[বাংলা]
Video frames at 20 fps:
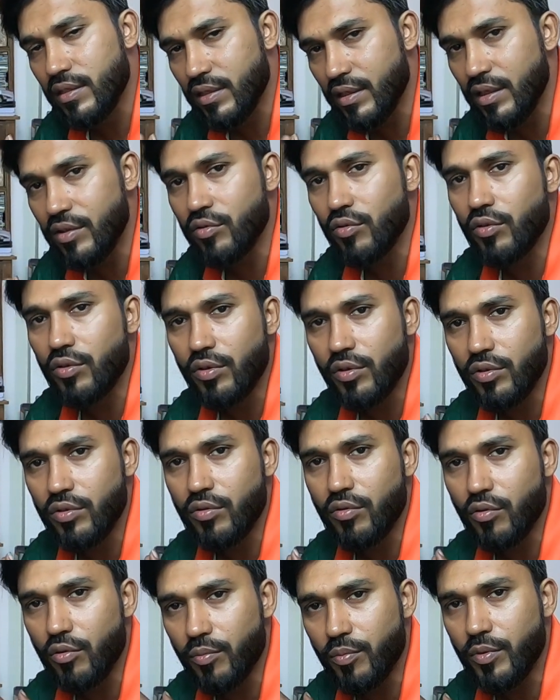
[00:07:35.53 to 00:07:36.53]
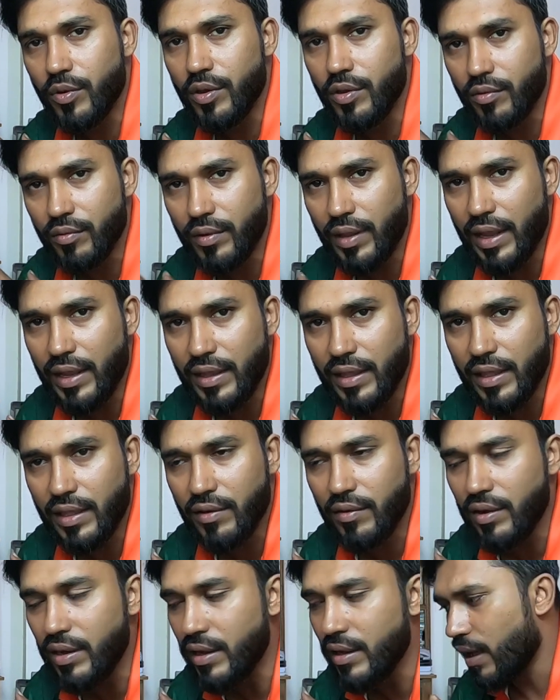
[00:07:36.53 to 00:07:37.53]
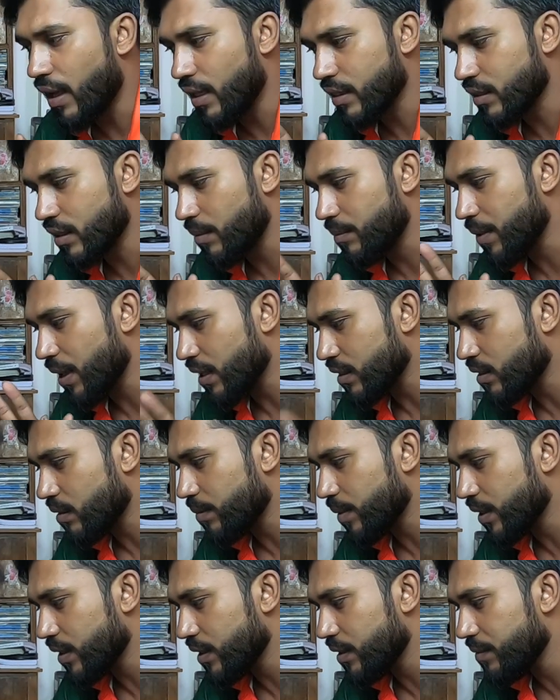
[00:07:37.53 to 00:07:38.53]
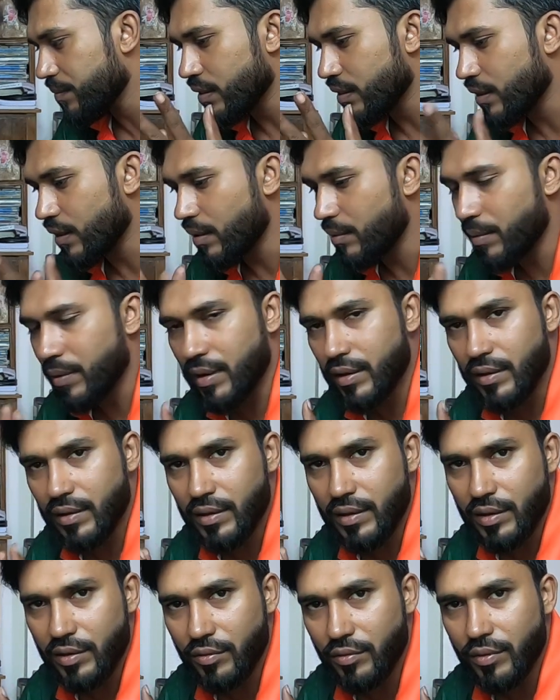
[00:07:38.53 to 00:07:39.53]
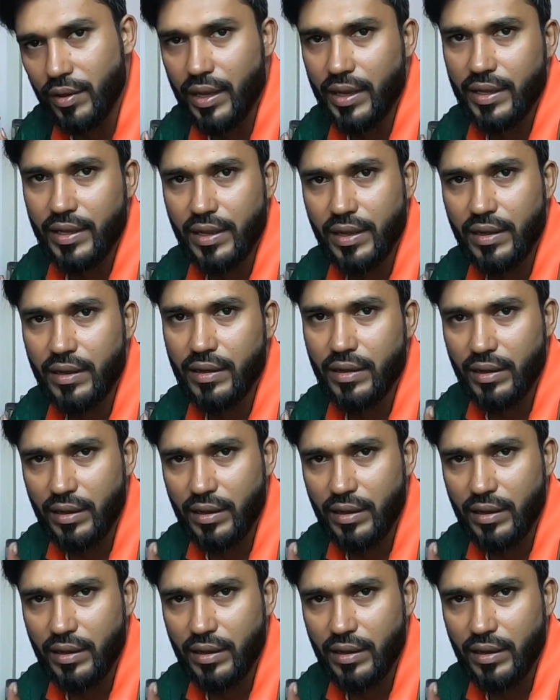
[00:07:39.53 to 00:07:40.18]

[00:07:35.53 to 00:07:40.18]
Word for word: সেই জন্য হচ্ছে গোপ্রো হিরো নাইনটা নেওয়া আশা আমি আশাবাদী যে আমার হিরো নাইনটা